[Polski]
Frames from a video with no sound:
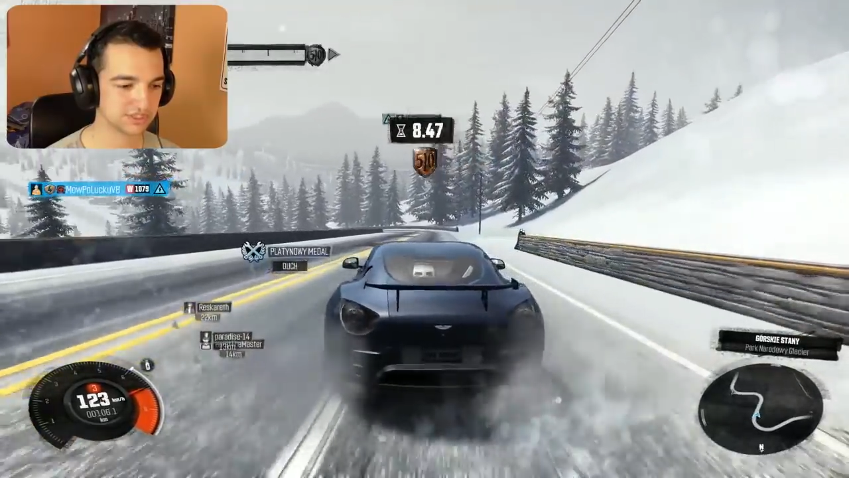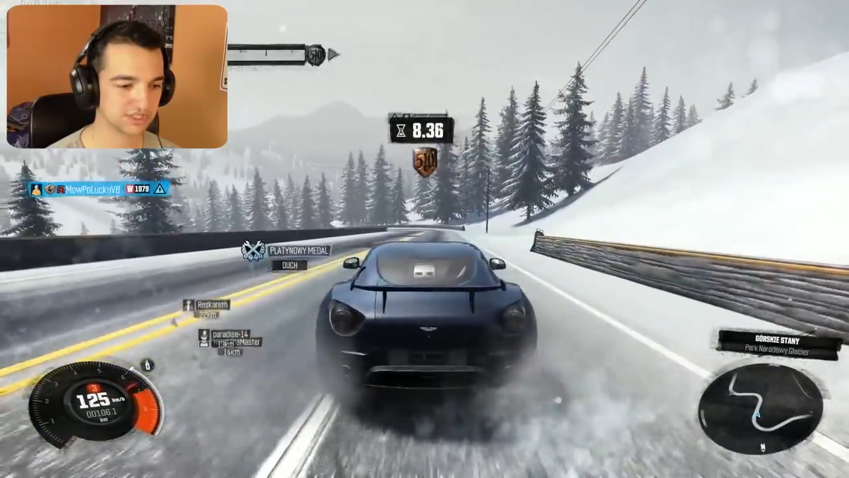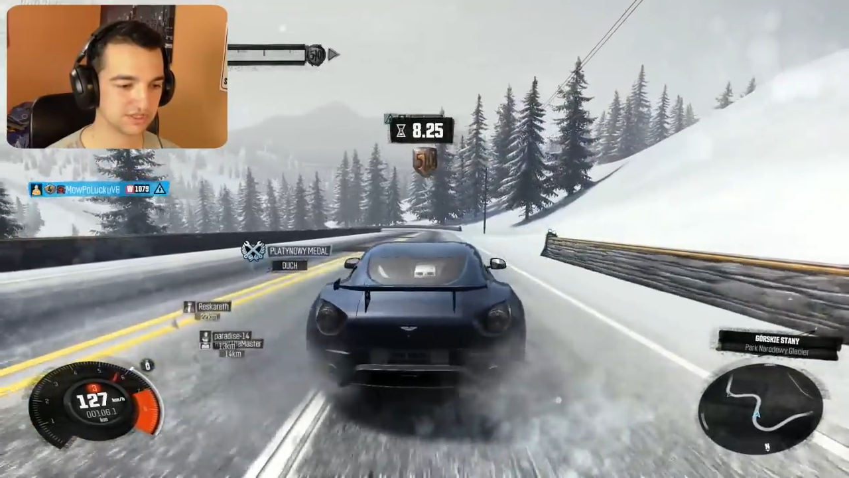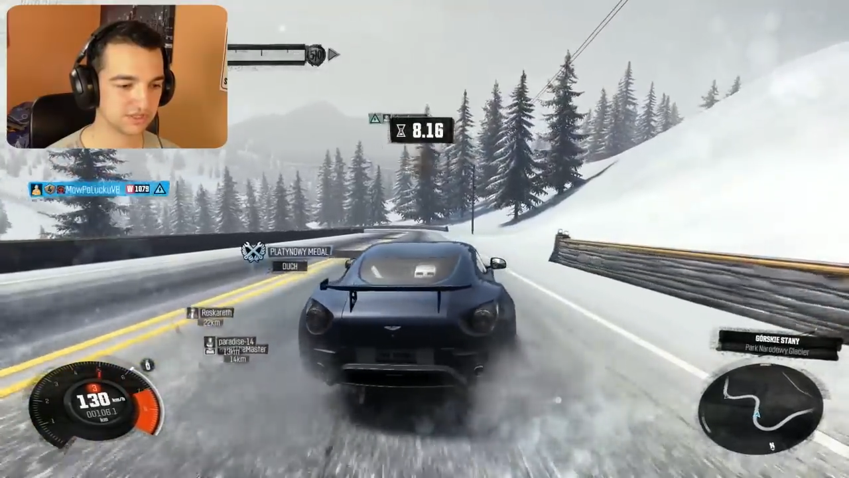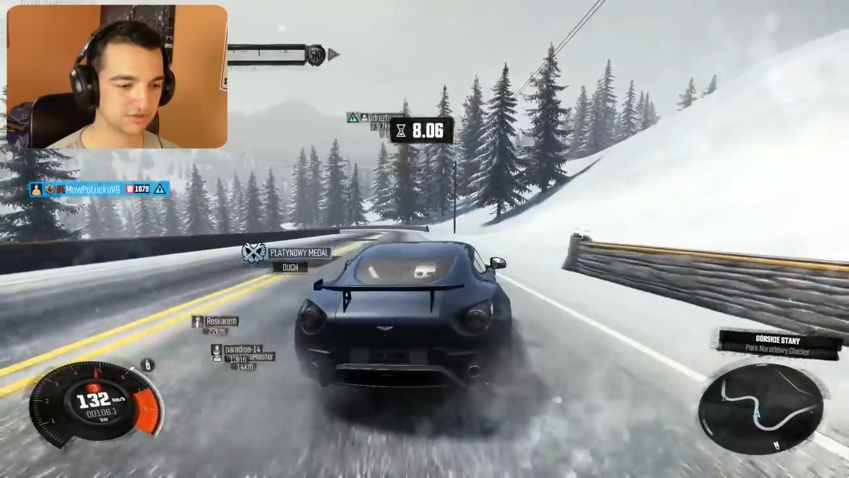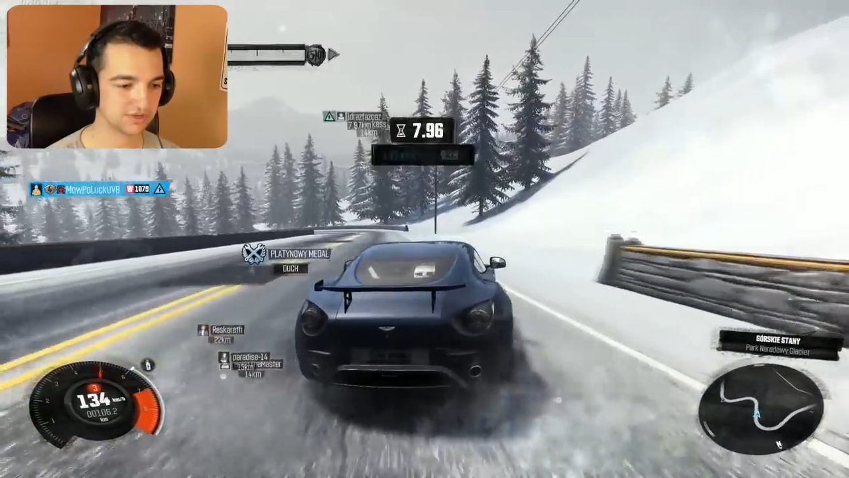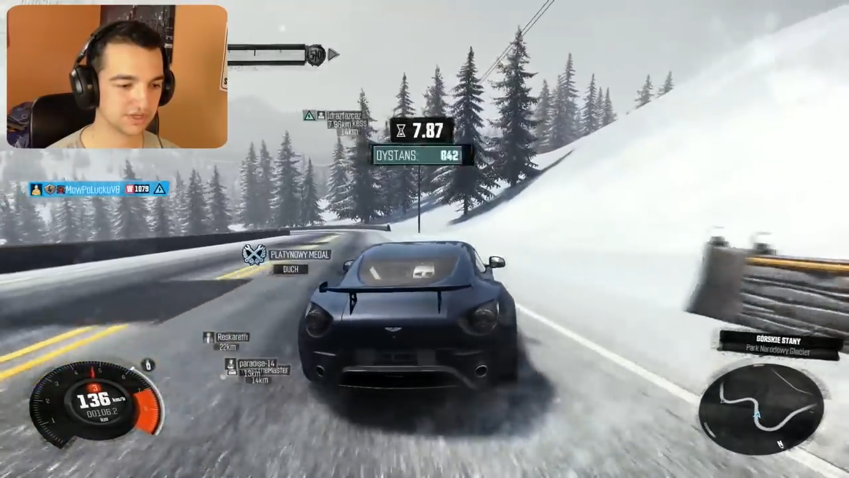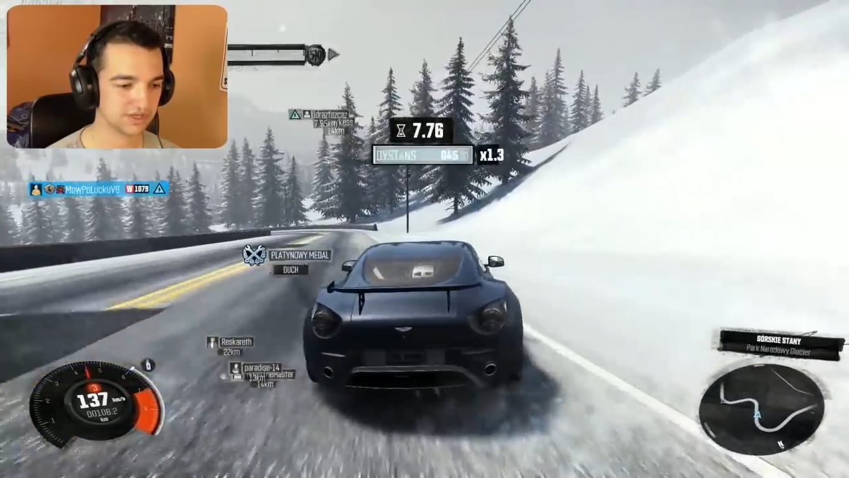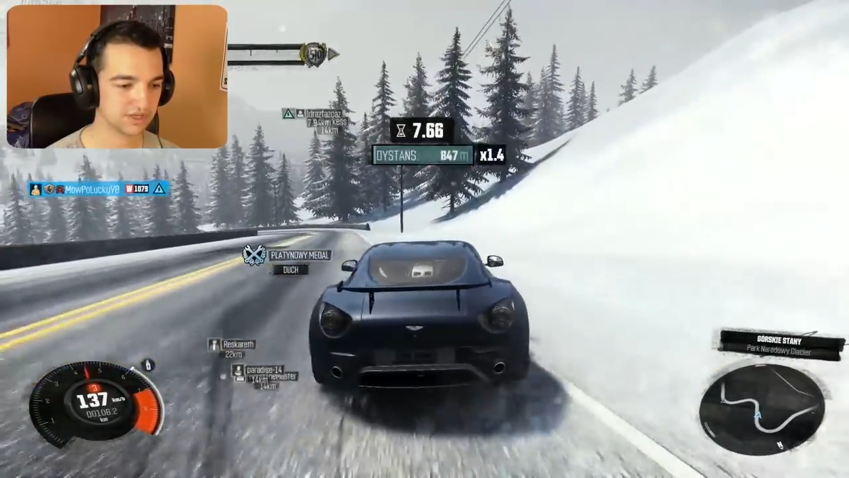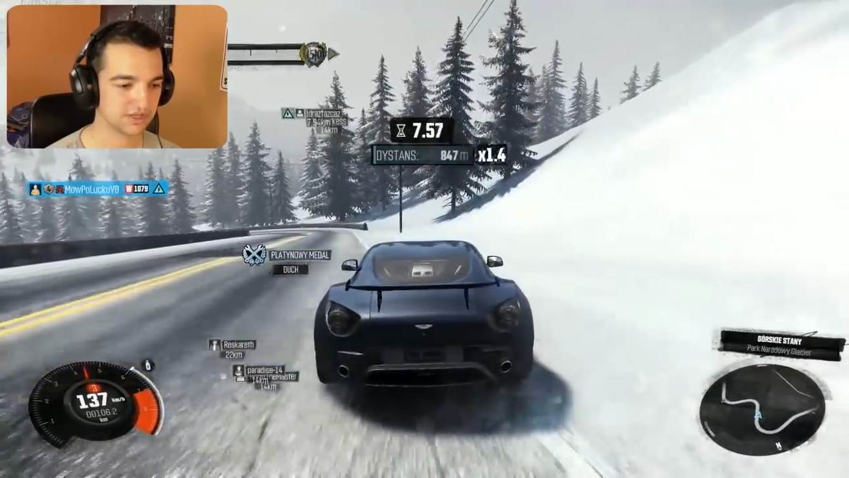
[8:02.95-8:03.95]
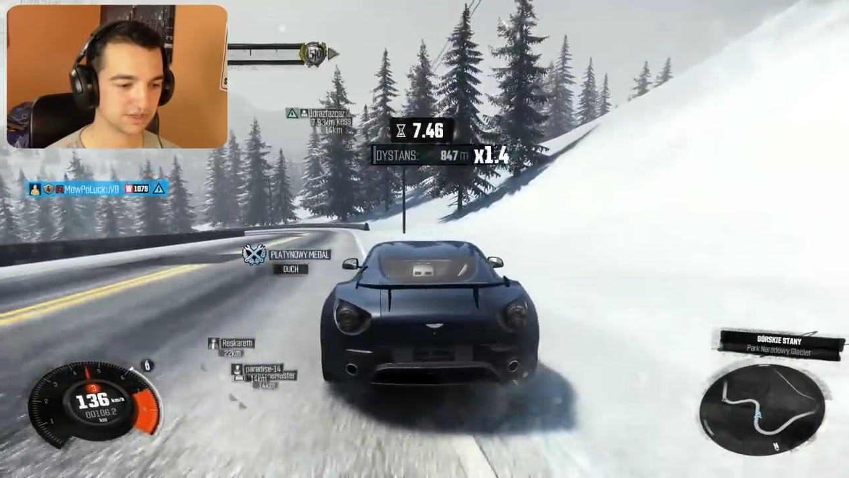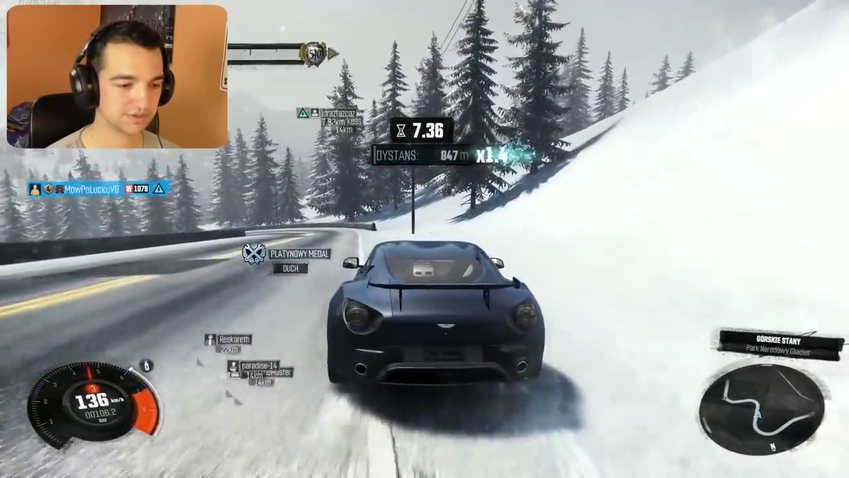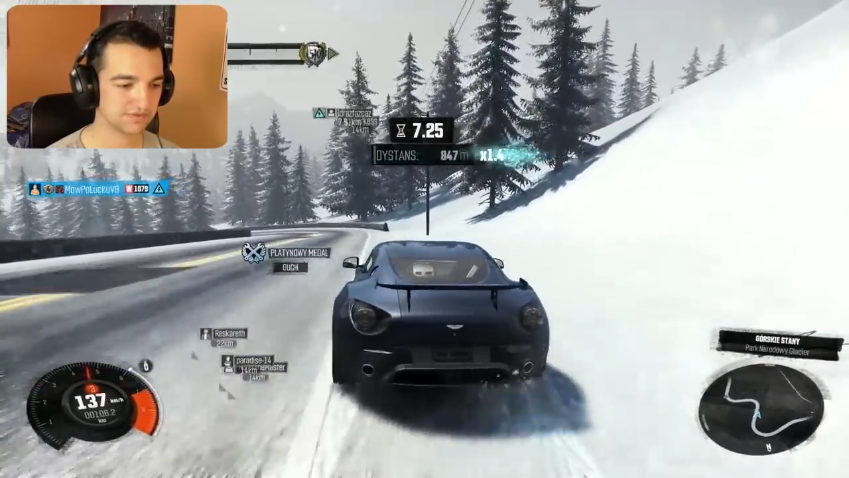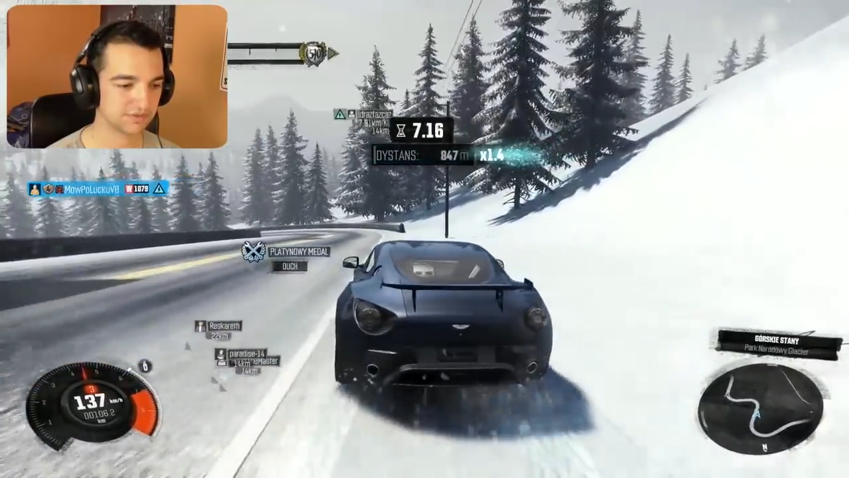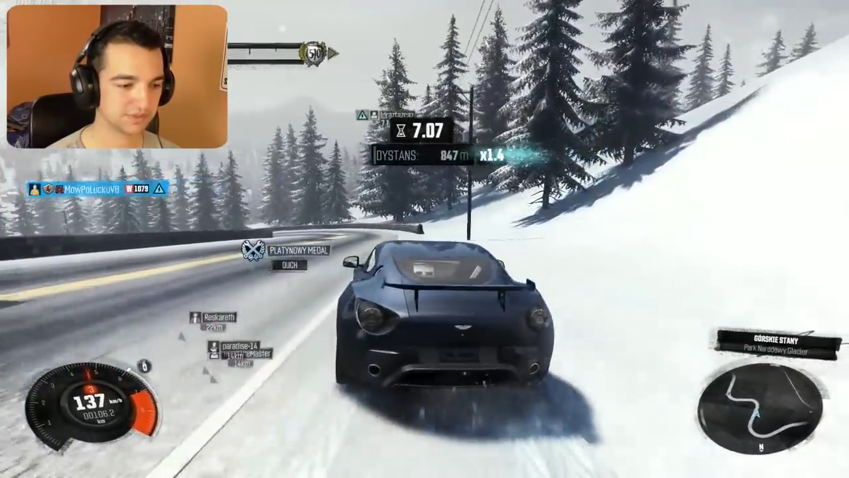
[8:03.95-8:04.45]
części, które naprawdę